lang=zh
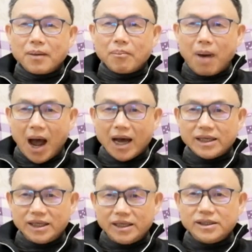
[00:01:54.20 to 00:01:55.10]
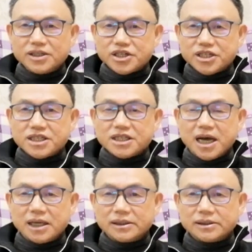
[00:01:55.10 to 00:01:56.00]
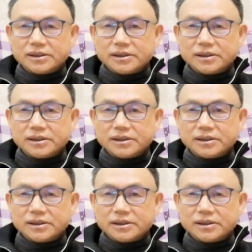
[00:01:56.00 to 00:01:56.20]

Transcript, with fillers: 马云实质上，